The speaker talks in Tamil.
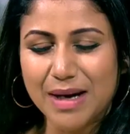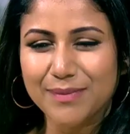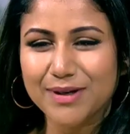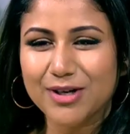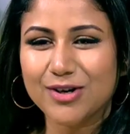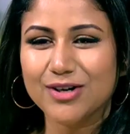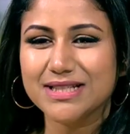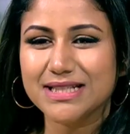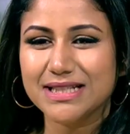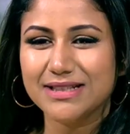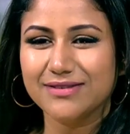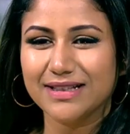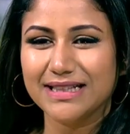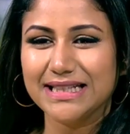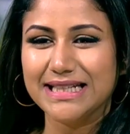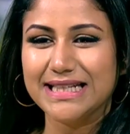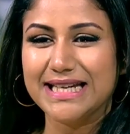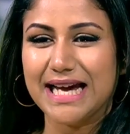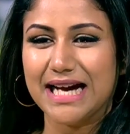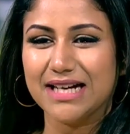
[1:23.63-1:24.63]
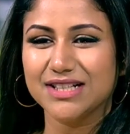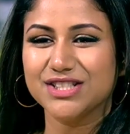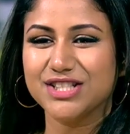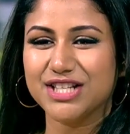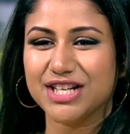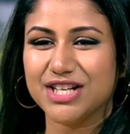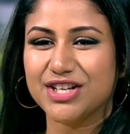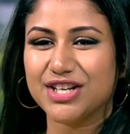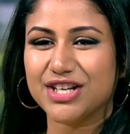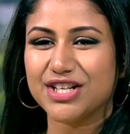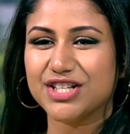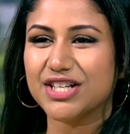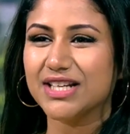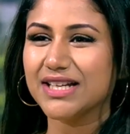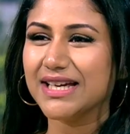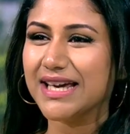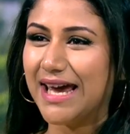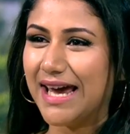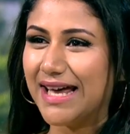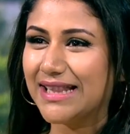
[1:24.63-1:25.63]
பிகாஸ் இது வந்து யங்
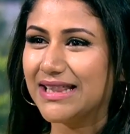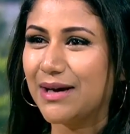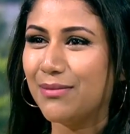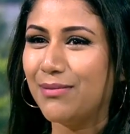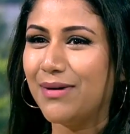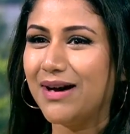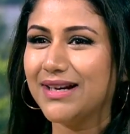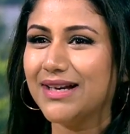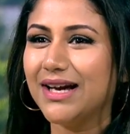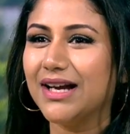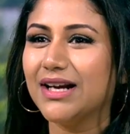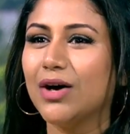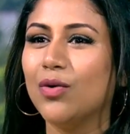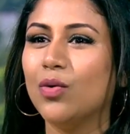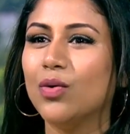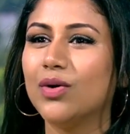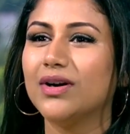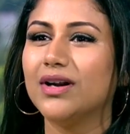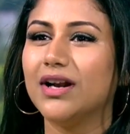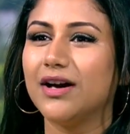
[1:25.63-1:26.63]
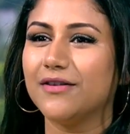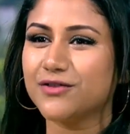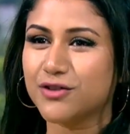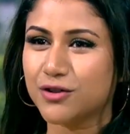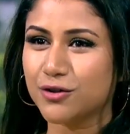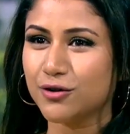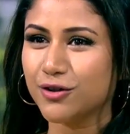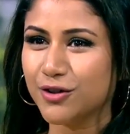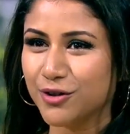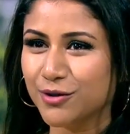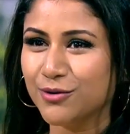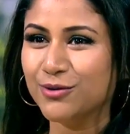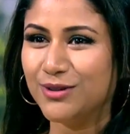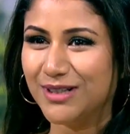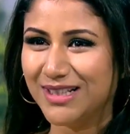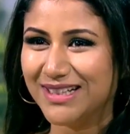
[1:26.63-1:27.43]
ஜென்ரேஷனுக்கு ஏற்ற மாதிரியான ஒரு லவ் ஸ்டோரியும் உள்ள